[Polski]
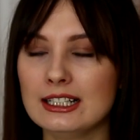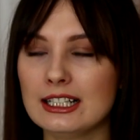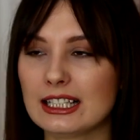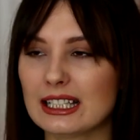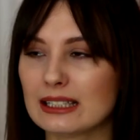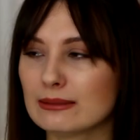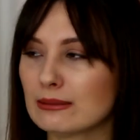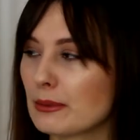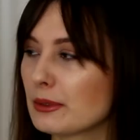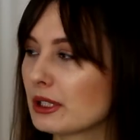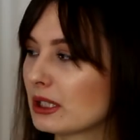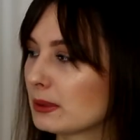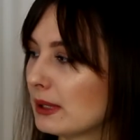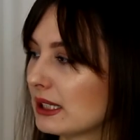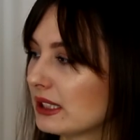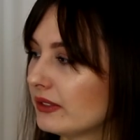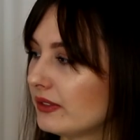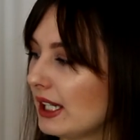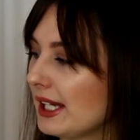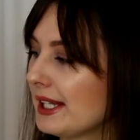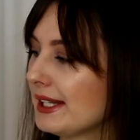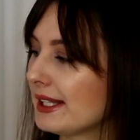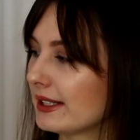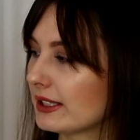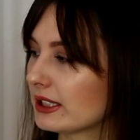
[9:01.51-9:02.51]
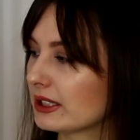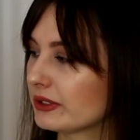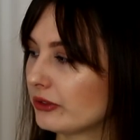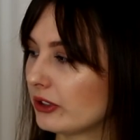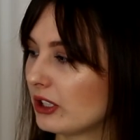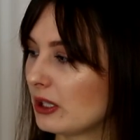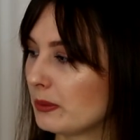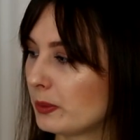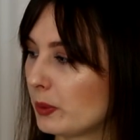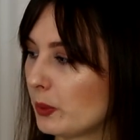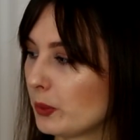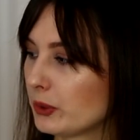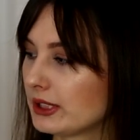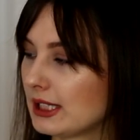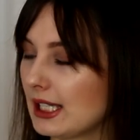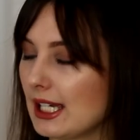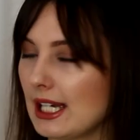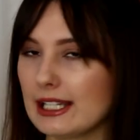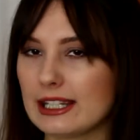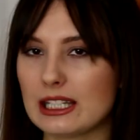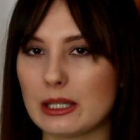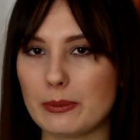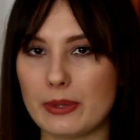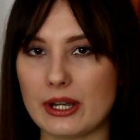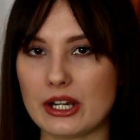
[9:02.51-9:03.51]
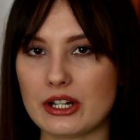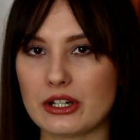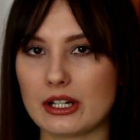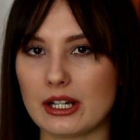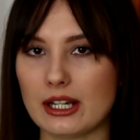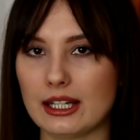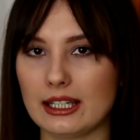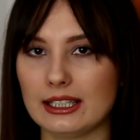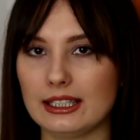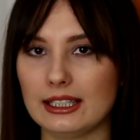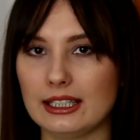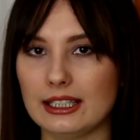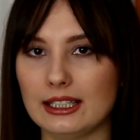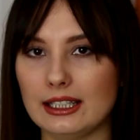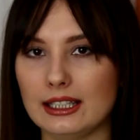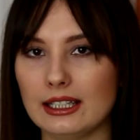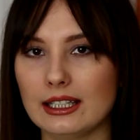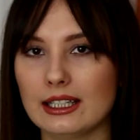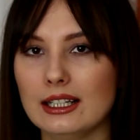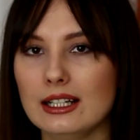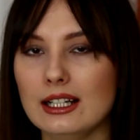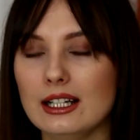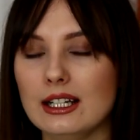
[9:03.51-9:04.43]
Ja mam chyba dwie inne na swojej półce, Depesze i